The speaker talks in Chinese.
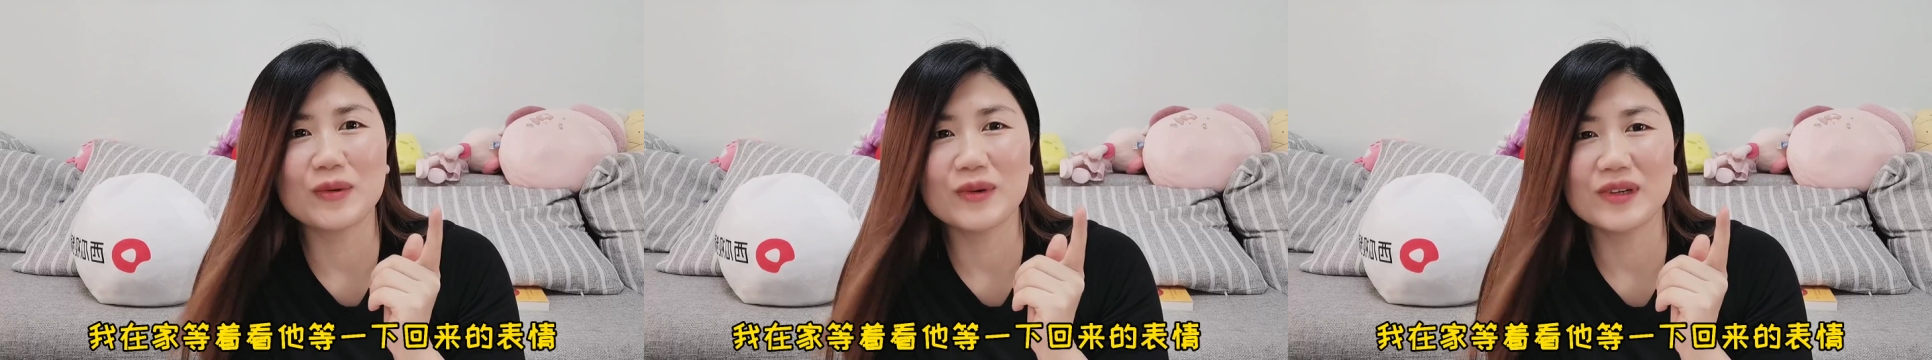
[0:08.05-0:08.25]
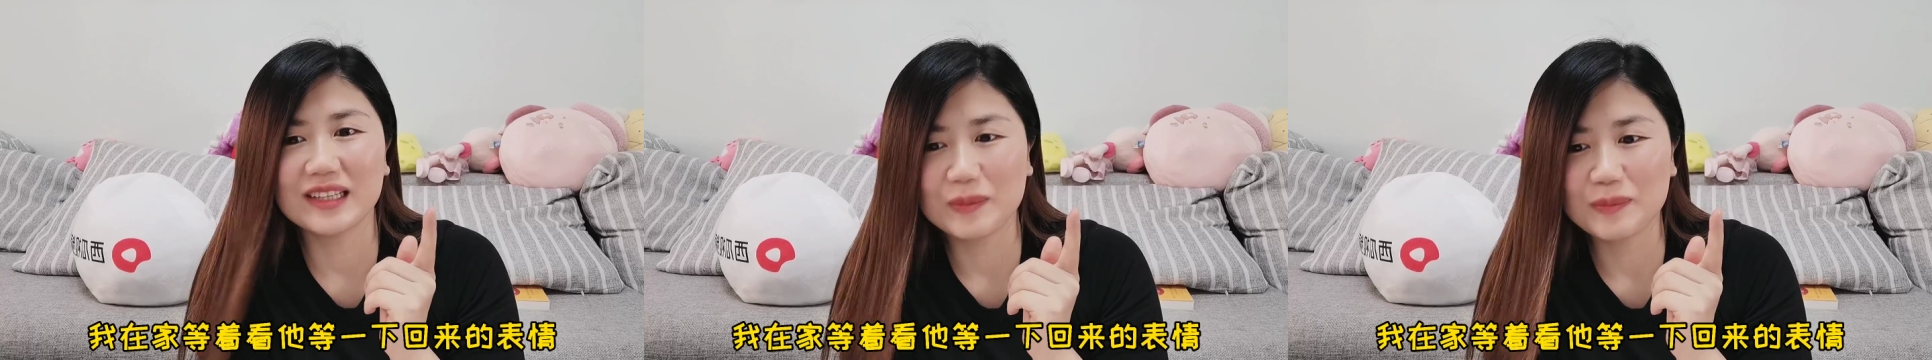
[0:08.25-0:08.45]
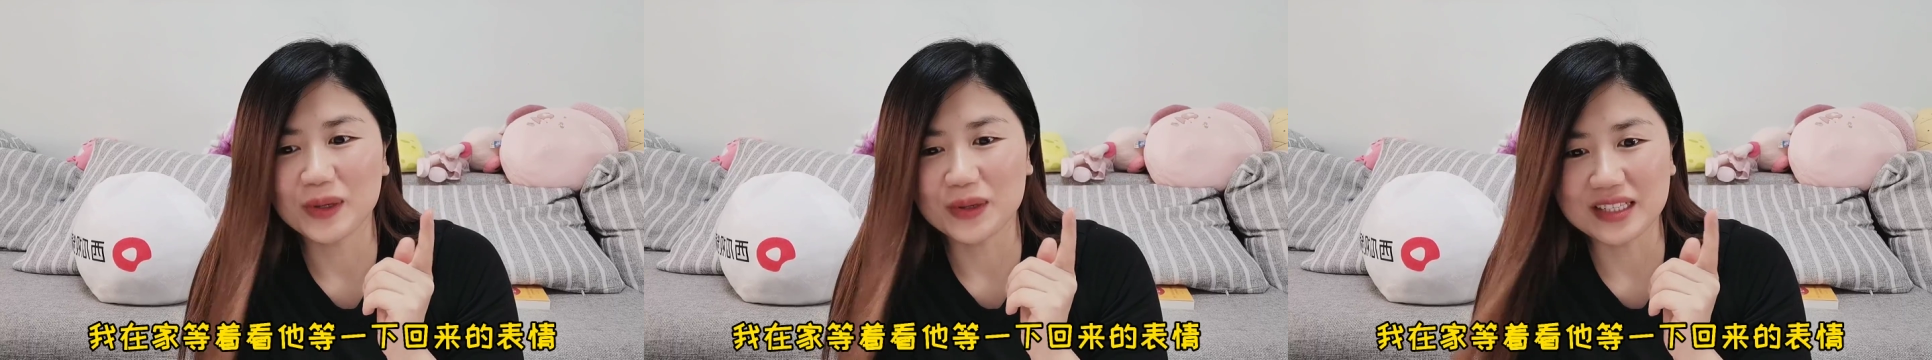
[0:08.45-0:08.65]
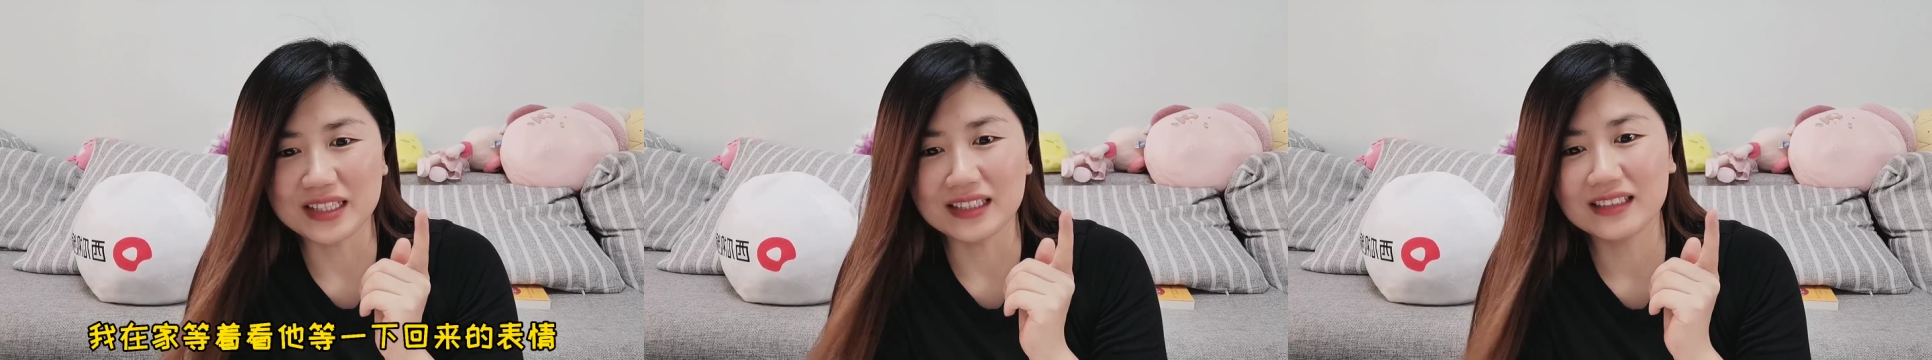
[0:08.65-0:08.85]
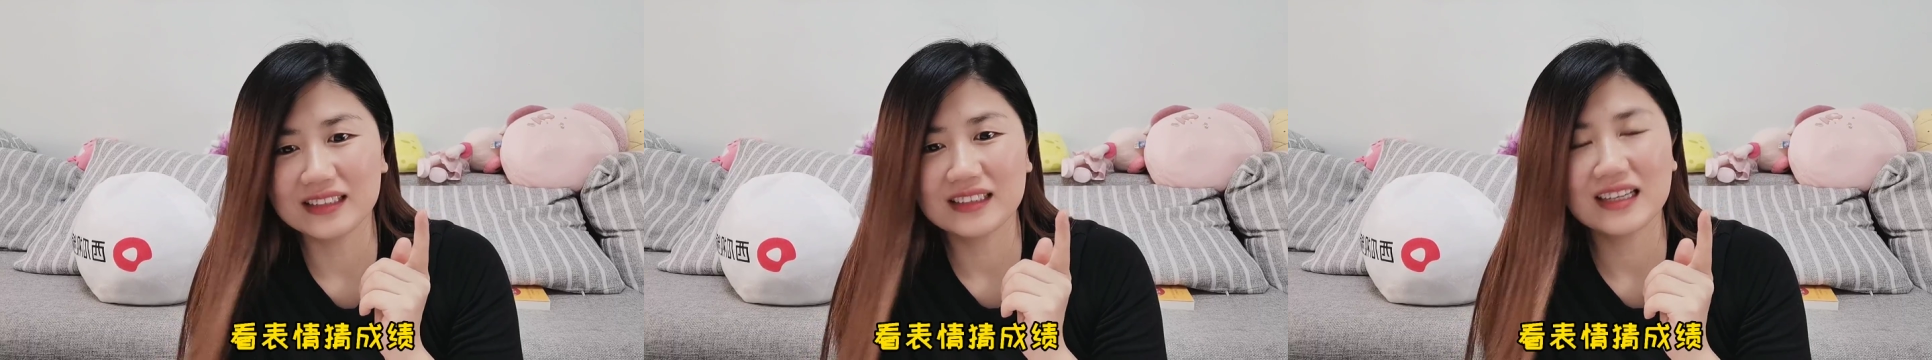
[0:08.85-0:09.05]
回来的表
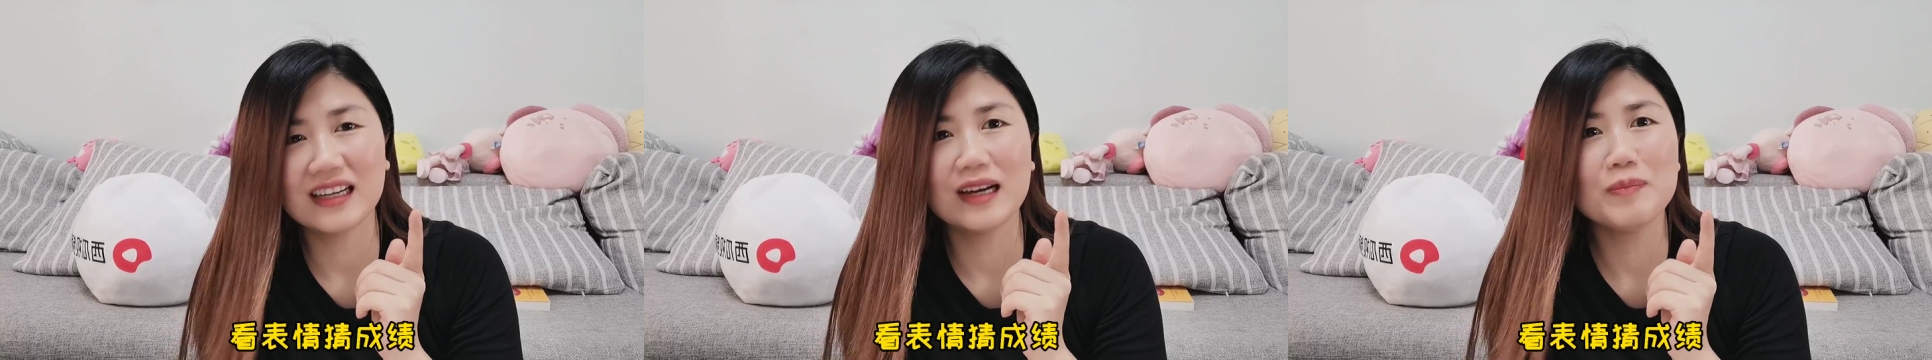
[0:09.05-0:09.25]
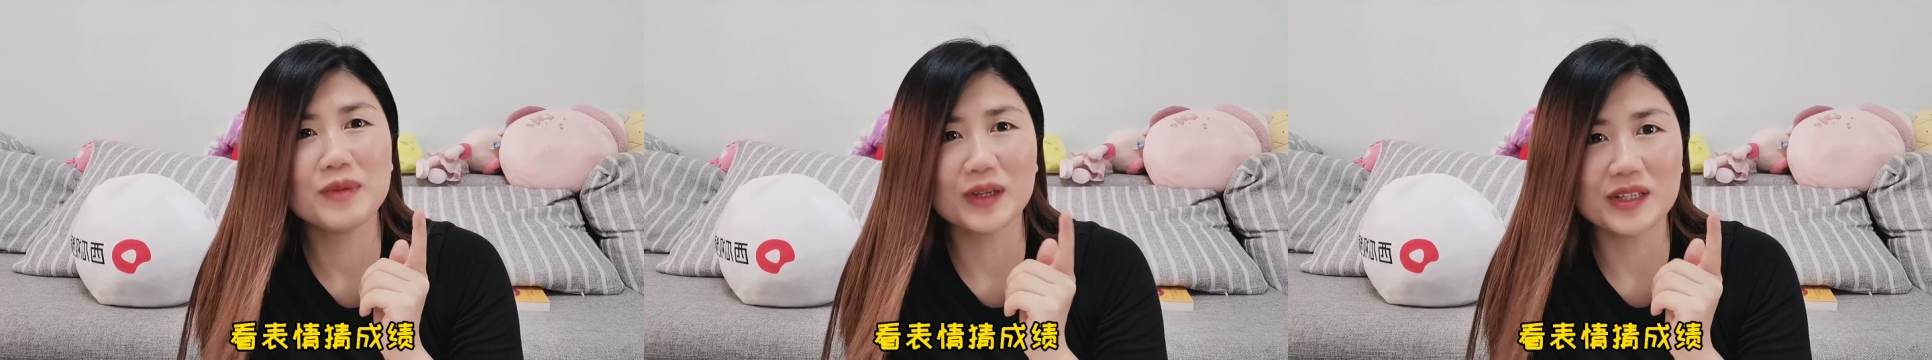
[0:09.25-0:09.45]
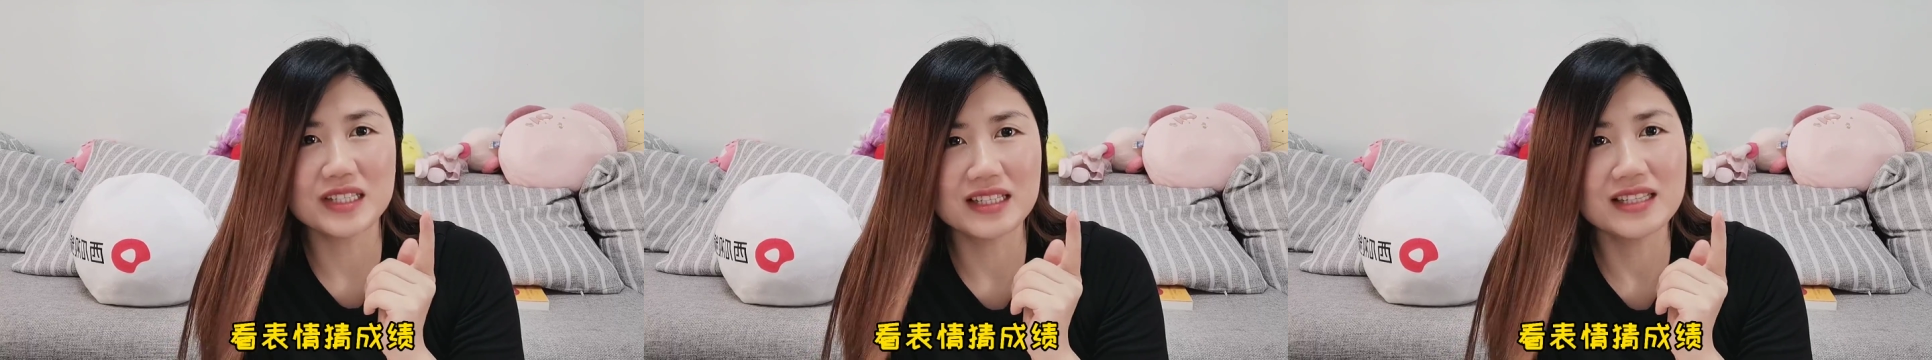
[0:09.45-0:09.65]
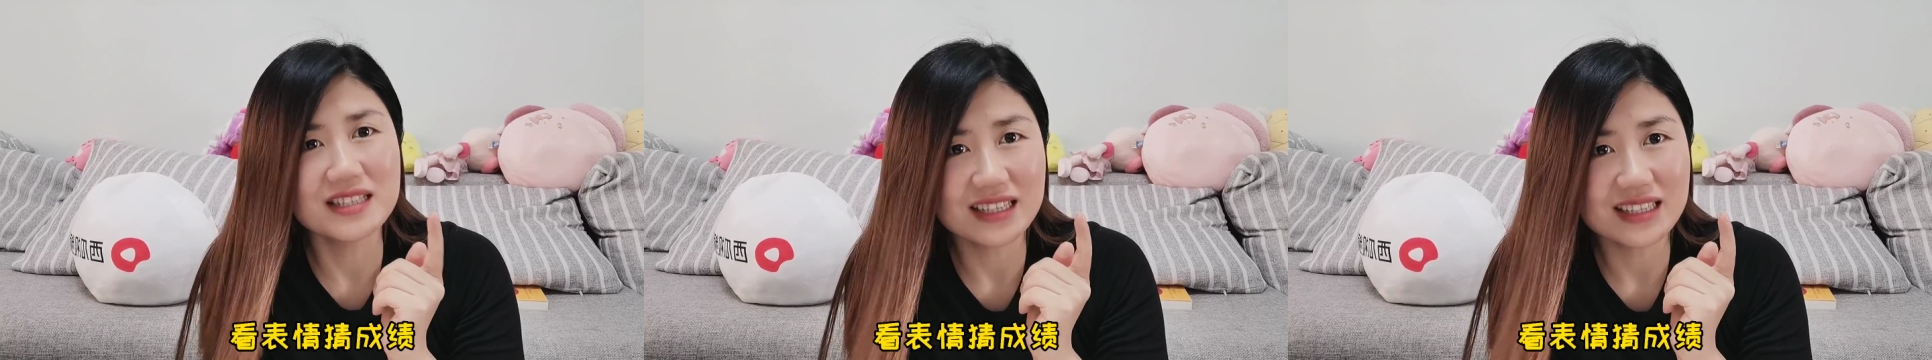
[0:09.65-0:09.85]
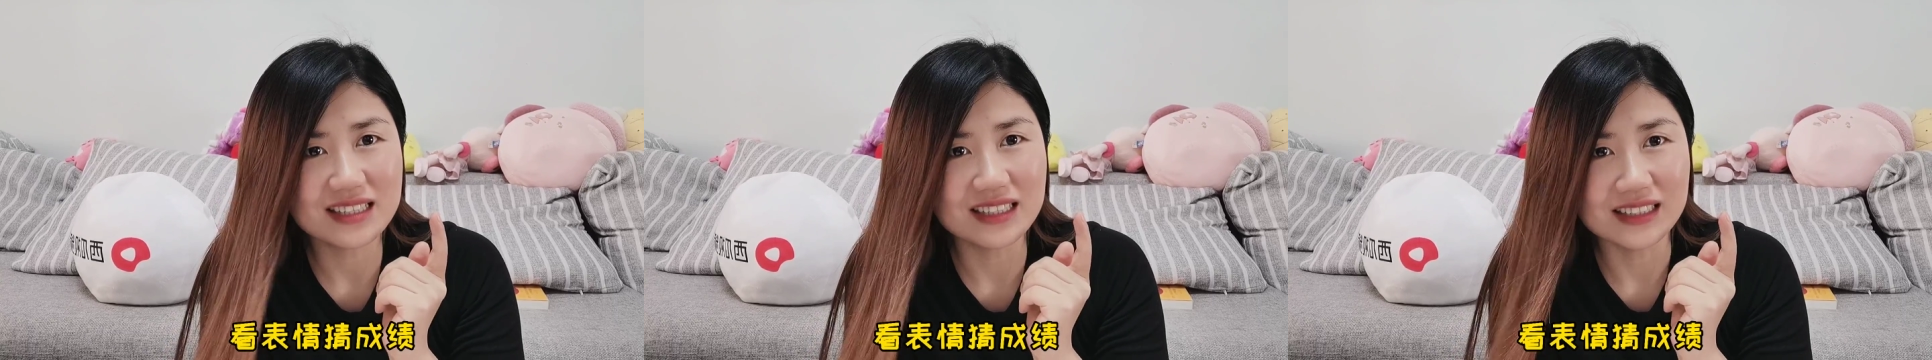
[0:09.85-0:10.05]
情，看表情
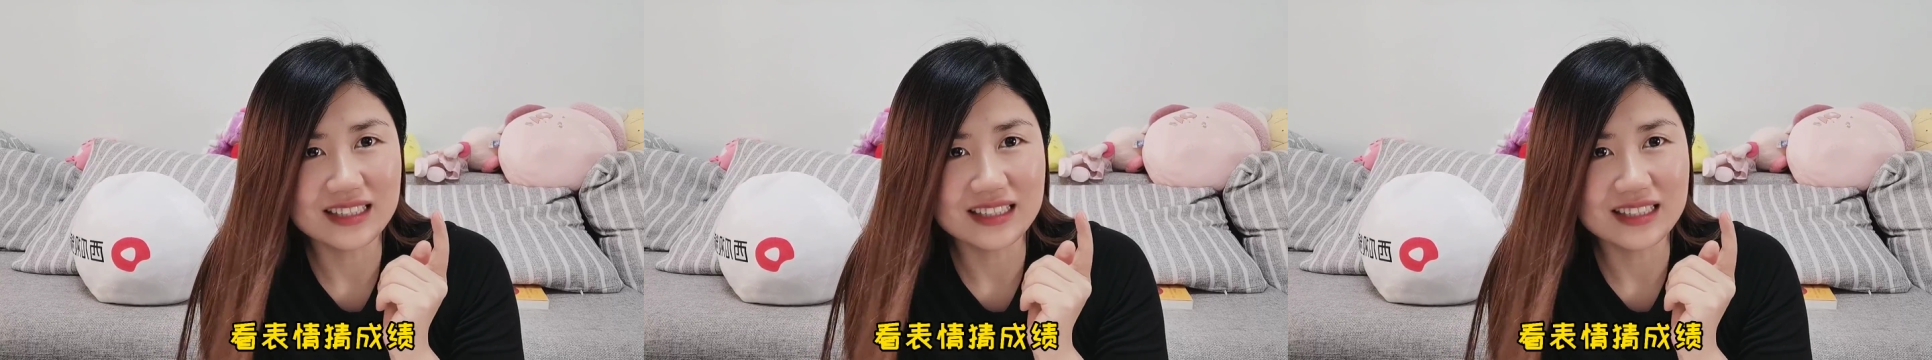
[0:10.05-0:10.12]
猜成